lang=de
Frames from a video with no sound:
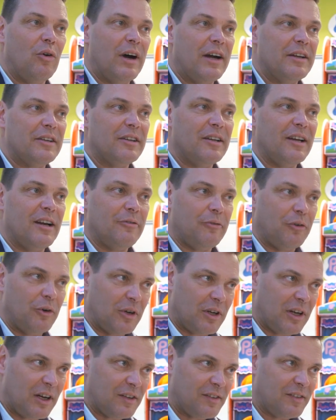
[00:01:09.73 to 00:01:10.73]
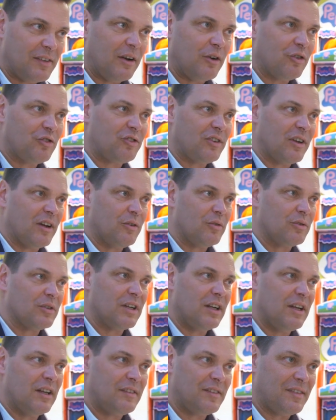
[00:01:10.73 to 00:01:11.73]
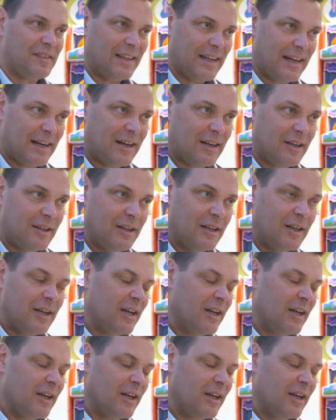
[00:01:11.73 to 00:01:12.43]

eine der erfolgreichsten Ausstrahlungen der letzten Jahre.